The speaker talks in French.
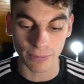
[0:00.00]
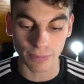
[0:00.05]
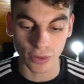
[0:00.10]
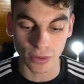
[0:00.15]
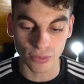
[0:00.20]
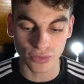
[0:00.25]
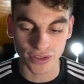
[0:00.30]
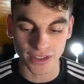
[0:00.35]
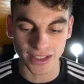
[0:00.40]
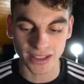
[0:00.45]

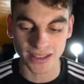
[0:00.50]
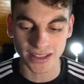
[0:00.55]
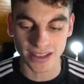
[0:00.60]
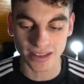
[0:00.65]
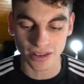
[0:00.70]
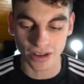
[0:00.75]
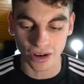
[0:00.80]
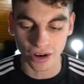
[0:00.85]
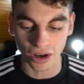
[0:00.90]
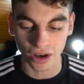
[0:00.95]
Apple Music,
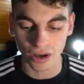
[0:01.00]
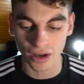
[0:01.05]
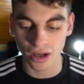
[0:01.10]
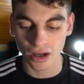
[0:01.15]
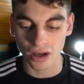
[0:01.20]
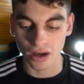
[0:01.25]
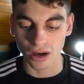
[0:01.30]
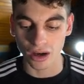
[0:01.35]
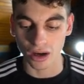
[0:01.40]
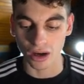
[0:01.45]
Deezer,
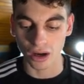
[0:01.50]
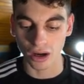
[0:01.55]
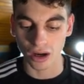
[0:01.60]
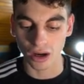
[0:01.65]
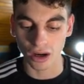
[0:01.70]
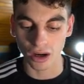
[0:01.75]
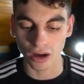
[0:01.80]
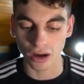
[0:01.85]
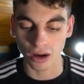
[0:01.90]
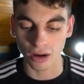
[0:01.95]

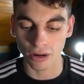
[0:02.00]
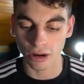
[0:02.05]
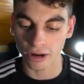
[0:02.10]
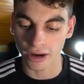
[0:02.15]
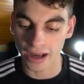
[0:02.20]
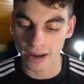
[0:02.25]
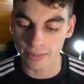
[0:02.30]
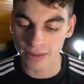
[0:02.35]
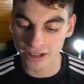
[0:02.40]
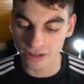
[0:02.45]
euh,
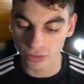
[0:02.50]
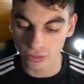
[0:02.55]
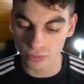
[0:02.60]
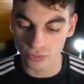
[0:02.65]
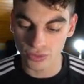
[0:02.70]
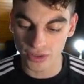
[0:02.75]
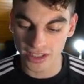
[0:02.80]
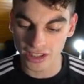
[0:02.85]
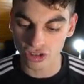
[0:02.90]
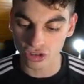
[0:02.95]
Amazon
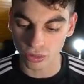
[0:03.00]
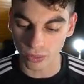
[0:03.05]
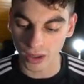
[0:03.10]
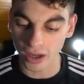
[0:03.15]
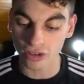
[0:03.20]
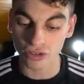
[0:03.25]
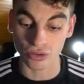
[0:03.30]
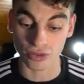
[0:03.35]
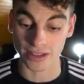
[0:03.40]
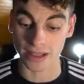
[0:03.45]
Music, je
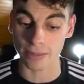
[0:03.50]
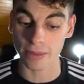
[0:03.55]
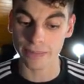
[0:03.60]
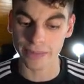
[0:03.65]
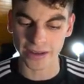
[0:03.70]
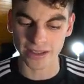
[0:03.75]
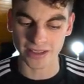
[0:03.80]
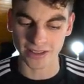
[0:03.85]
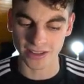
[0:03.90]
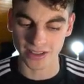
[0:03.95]
crois, je sais même
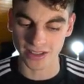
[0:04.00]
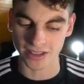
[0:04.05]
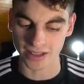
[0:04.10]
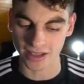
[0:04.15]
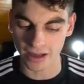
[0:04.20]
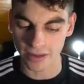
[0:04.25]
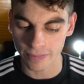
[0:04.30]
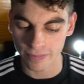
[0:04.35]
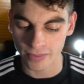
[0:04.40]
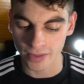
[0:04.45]
pas que ça
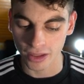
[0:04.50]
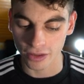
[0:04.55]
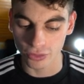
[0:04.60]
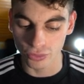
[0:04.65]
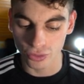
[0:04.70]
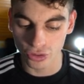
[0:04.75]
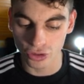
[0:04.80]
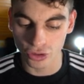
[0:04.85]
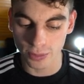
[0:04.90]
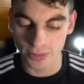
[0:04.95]
existait,
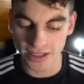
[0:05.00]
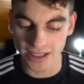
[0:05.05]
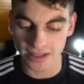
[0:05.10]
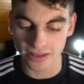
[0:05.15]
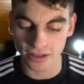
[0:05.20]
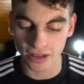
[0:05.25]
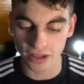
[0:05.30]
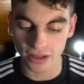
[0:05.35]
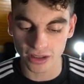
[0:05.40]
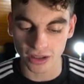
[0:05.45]
YouTube,
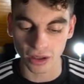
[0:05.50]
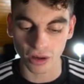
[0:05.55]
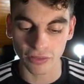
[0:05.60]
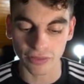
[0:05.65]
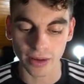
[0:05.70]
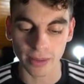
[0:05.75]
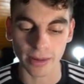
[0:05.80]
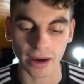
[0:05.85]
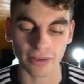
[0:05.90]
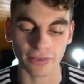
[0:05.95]
TikTok,
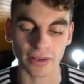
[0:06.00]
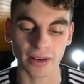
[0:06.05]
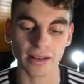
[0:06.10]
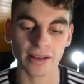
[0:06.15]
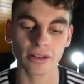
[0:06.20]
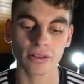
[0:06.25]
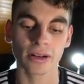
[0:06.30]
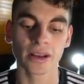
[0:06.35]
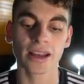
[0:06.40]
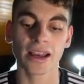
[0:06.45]
enfin bref, elle
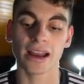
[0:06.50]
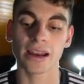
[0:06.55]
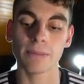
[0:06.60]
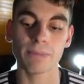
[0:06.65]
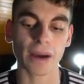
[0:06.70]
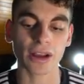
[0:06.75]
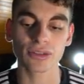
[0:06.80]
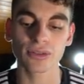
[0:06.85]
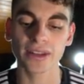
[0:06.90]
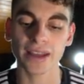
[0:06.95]
est, elle est
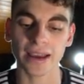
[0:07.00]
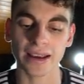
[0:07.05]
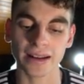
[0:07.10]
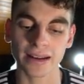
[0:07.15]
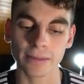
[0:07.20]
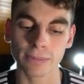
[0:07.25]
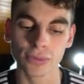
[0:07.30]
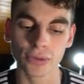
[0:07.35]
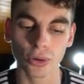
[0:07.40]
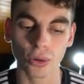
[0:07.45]
partenaire
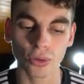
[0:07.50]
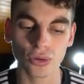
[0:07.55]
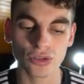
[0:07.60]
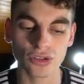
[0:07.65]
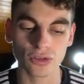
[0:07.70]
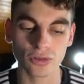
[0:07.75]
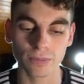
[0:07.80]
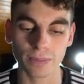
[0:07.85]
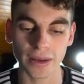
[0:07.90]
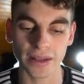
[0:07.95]
avec les plus
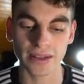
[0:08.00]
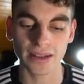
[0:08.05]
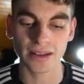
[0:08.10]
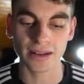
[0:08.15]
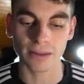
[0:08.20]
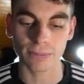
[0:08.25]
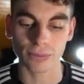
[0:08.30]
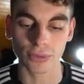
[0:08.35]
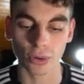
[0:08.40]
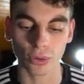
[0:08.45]
grosses
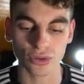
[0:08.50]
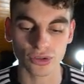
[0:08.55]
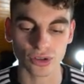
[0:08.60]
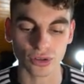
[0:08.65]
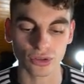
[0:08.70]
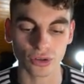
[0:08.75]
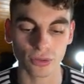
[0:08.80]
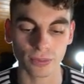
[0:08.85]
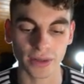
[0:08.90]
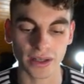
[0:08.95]
compagnies, les plus grosses
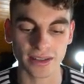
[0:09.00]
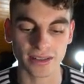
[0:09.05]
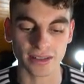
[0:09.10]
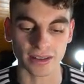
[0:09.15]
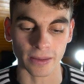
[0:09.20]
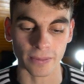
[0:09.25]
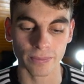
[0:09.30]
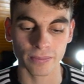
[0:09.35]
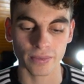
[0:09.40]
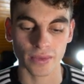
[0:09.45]

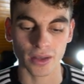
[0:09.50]
entreprises